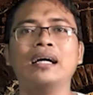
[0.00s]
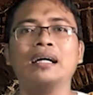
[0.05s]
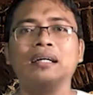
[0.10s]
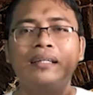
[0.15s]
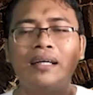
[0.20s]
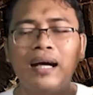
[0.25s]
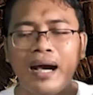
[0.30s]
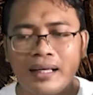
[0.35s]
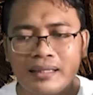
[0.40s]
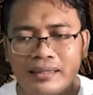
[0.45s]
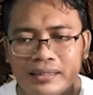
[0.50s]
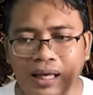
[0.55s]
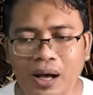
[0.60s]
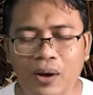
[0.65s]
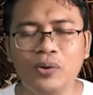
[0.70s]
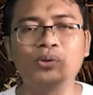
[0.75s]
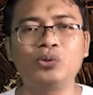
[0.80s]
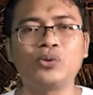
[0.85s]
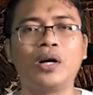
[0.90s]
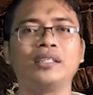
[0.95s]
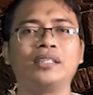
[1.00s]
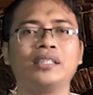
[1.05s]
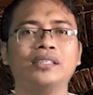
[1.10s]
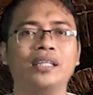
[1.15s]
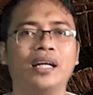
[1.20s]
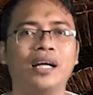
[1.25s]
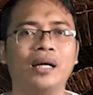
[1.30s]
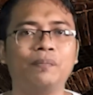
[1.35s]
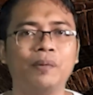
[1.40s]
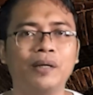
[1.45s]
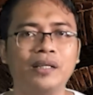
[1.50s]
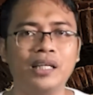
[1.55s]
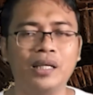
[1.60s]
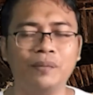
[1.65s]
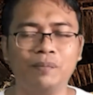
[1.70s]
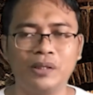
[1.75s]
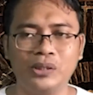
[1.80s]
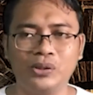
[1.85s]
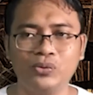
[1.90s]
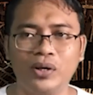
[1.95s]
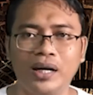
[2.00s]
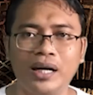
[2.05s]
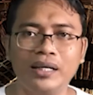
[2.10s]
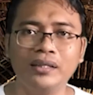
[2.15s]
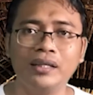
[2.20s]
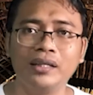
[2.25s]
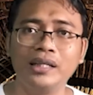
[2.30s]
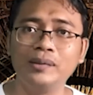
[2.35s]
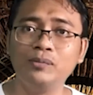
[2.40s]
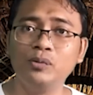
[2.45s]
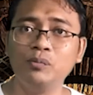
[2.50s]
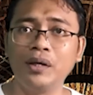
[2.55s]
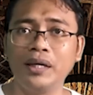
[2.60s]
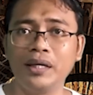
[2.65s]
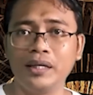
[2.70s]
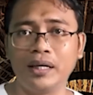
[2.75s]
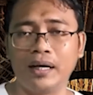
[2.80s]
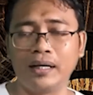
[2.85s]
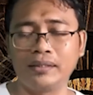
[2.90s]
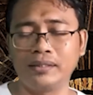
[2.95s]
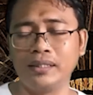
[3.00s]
nggak tahu soal sejarah PDI Perjuangan dan Ibu Mega.